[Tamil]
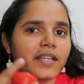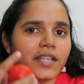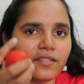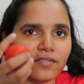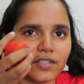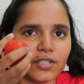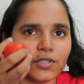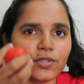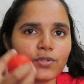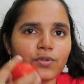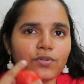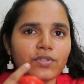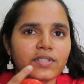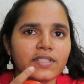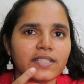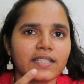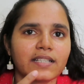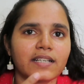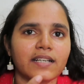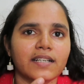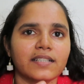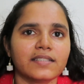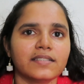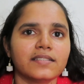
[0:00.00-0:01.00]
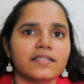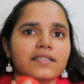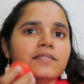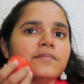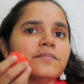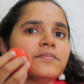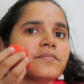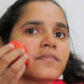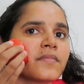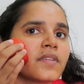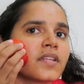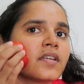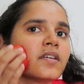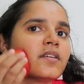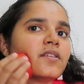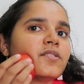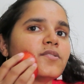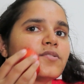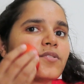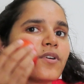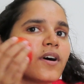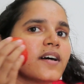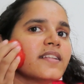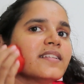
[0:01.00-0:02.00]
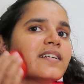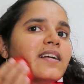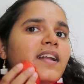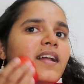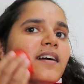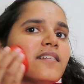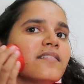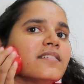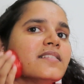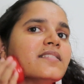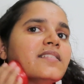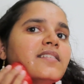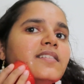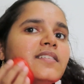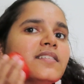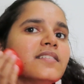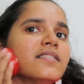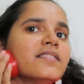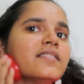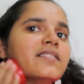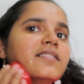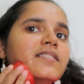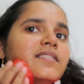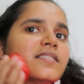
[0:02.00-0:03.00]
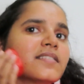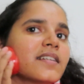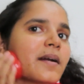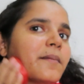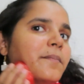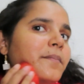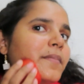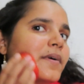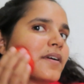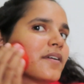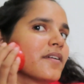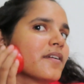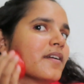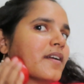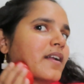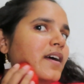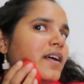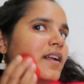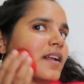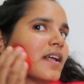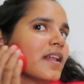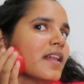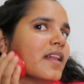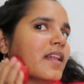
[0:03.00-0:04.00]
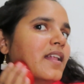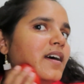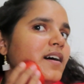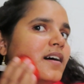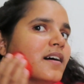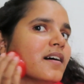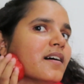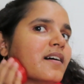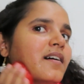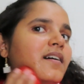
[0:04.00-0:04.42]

ஈவன் டோன் இருக்காது ஸோ அதுக்கெலாம் வந்து இது ஸ்க்ரப் பண்ணோம்னா நல்லா